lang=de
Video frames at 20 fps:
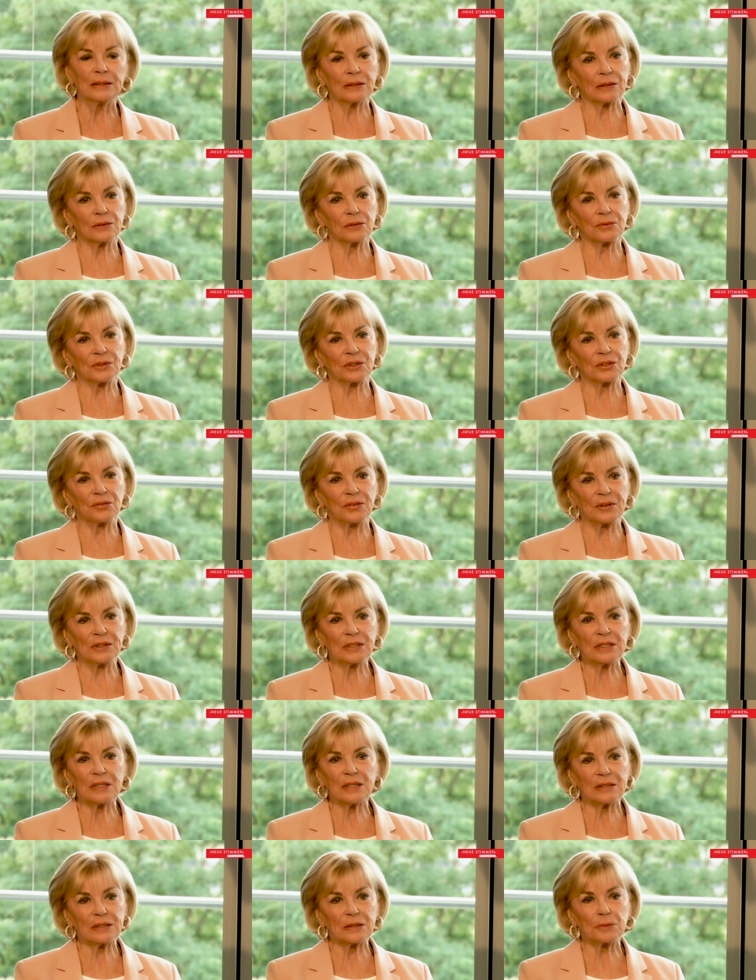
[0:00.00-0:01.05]
Also was
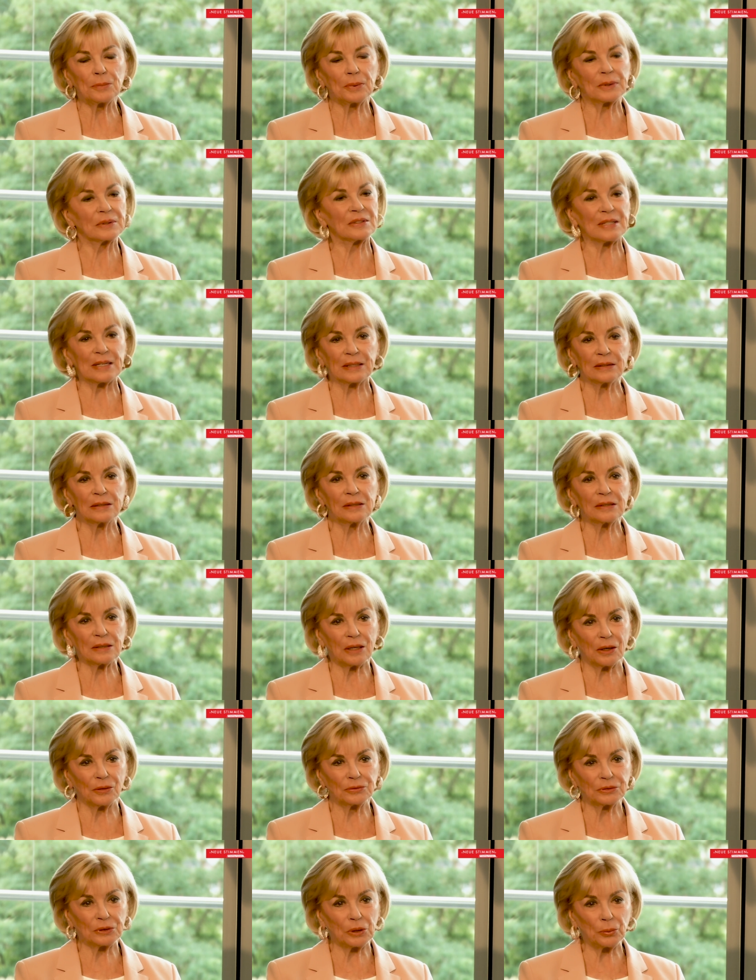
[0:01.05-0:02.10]
wichtig ist, Präsenz
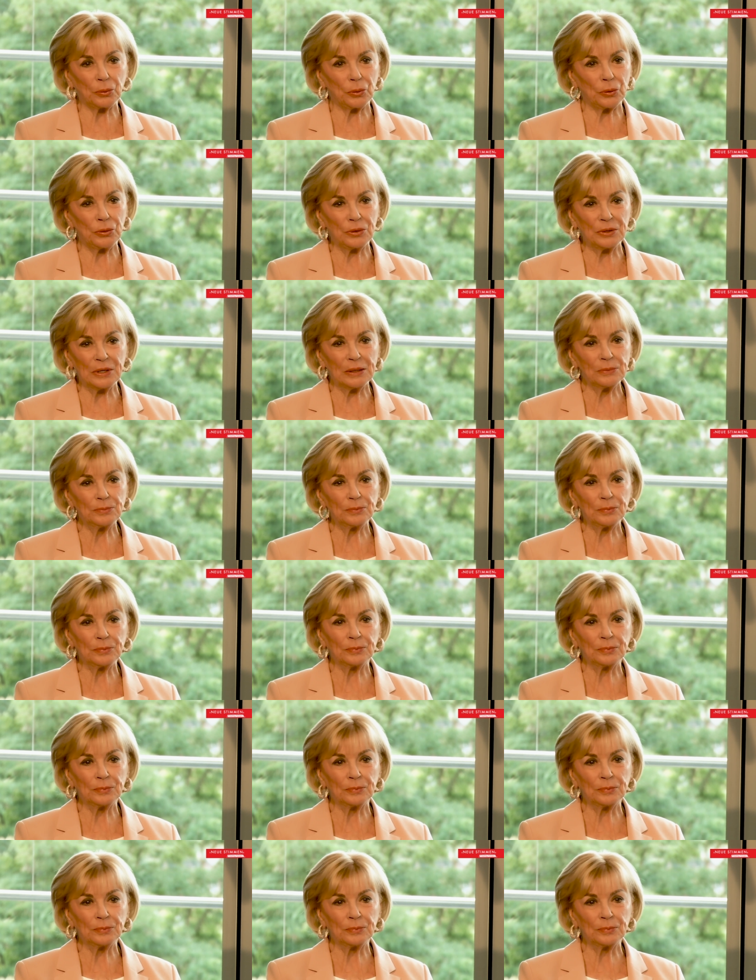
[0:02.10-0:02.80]
auf der Bühne